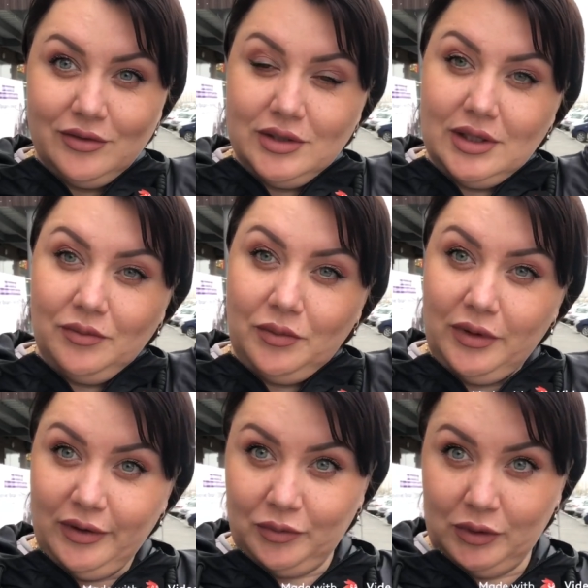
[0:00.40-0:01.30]
Всем
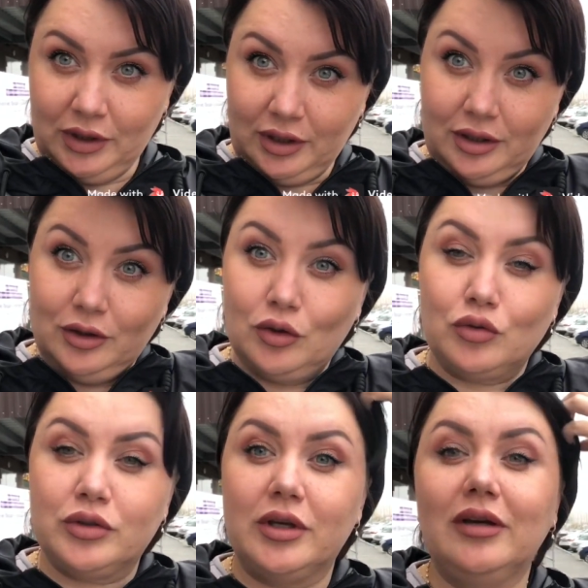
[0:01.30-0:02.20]
привет, мои дорогие
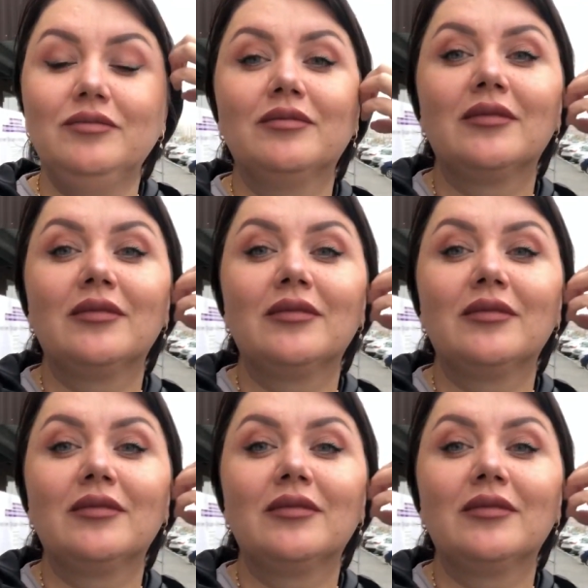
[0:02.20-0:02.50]
друзья.